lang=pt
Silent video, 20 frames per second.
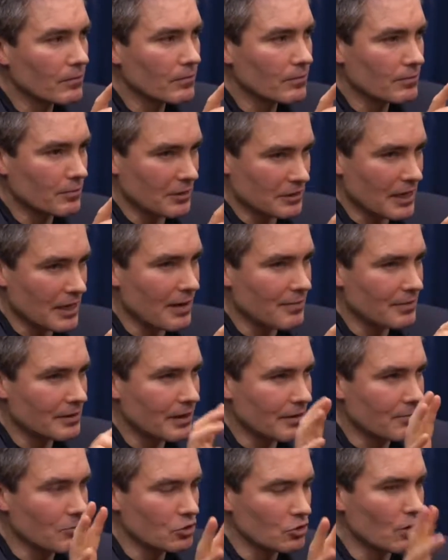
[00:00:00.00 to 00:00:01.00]
Percebe?
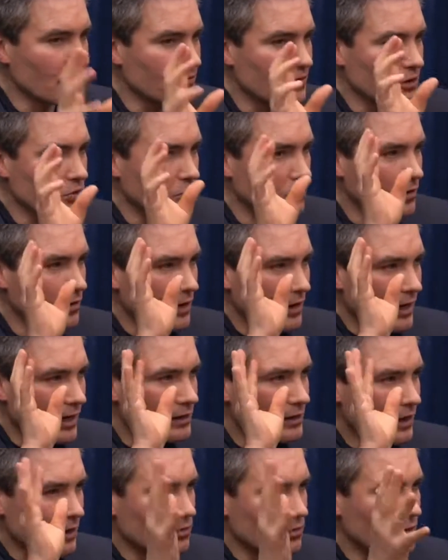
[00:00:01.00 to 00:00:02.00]
Tem muito a ver com
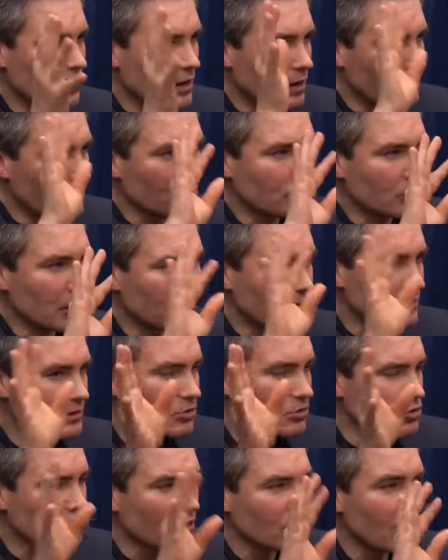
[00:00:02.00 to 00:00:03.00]
entrar num campo de
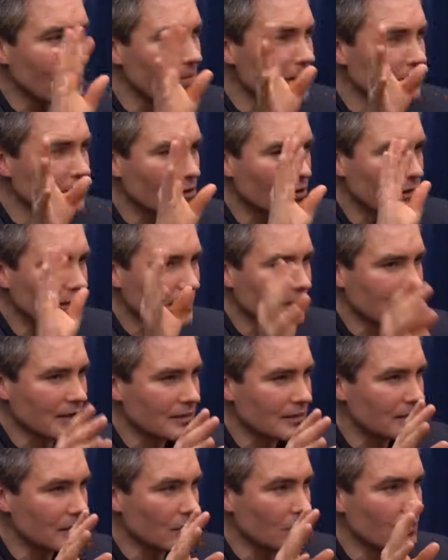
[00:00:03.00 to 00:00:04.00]
atenção. Só que não é a mesma coisa que
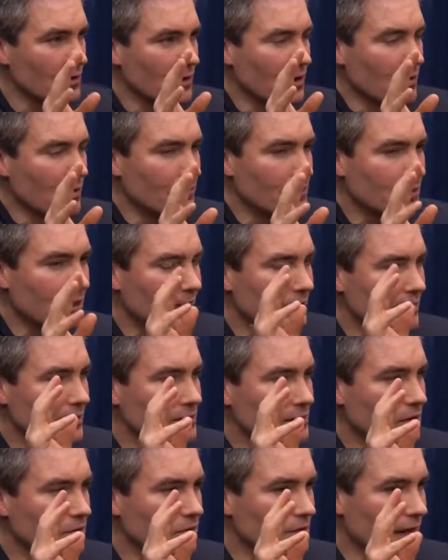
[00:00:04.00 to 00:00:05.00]
atenção, porque
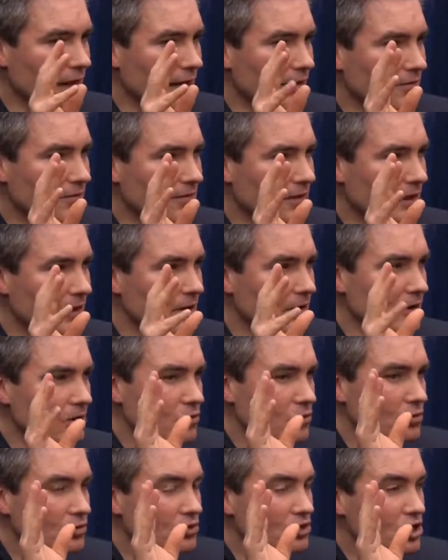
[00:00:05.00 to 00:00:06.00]
atenção tem a ver
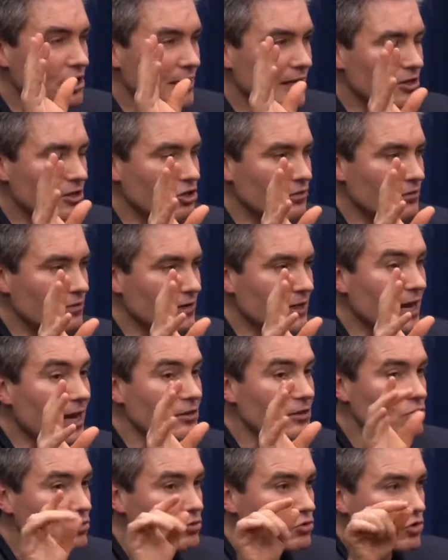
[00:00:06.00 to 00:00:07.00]
com
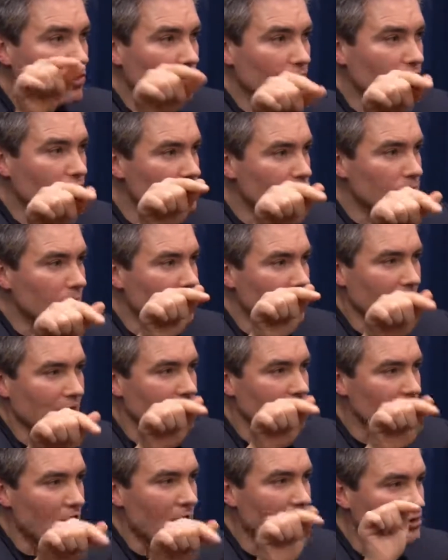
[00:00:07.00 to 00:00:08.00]
diretividade do seu investimento
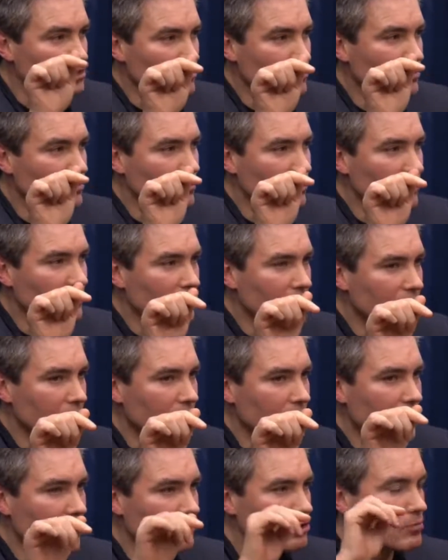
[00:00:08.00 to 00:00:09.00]
energético
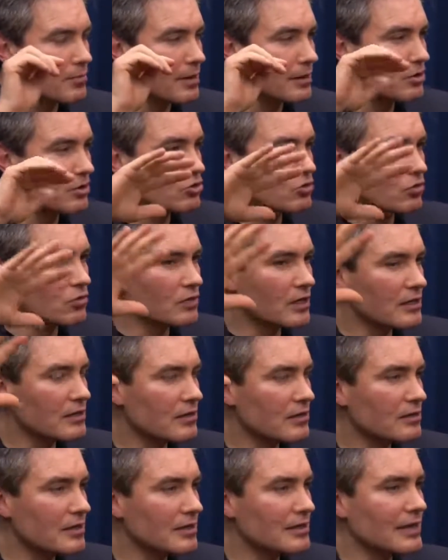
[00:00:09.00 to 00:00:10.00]
a tomada de
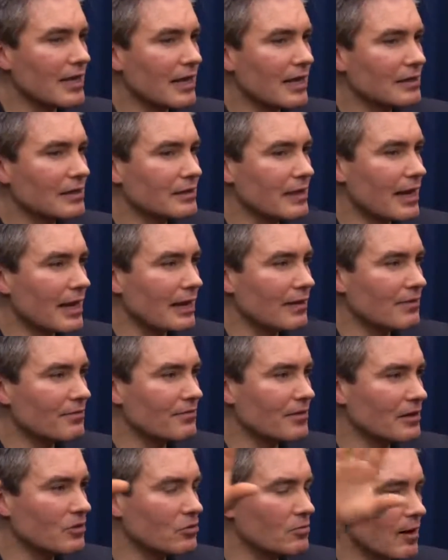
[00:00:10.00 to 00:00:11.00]
consciência, às vezes, ela, ela
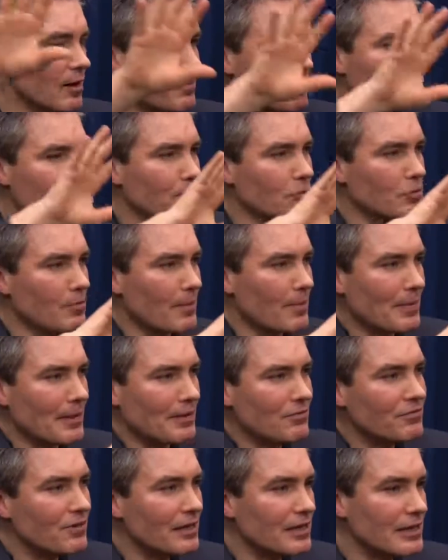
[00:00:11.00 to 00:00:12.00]
vem numa, numa
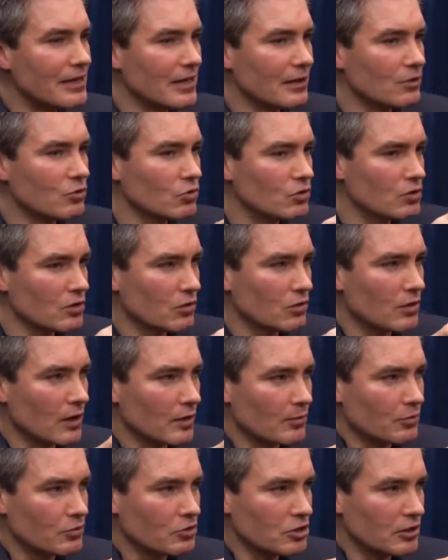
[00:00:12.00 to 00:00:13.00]
periferia do seu
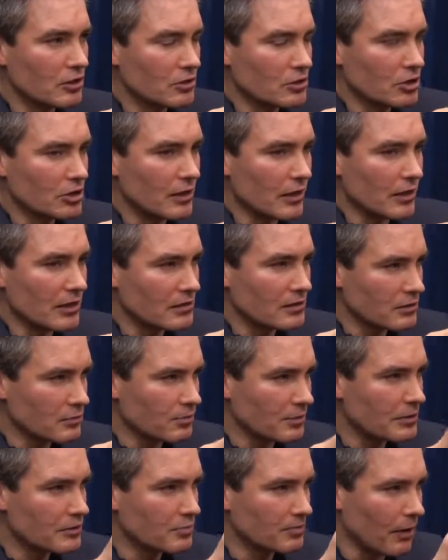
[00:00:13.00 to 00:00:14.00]
campo de, de interesse
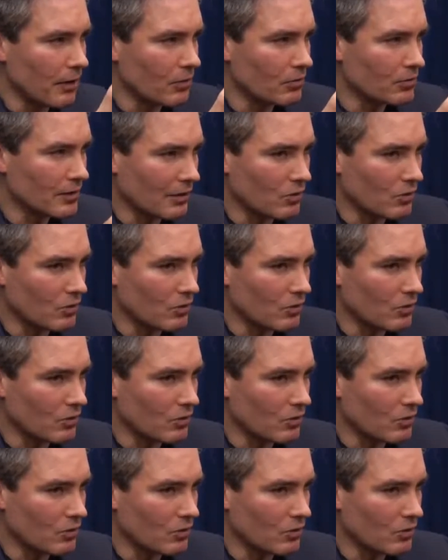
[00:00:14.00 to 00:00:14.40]
principal, tá?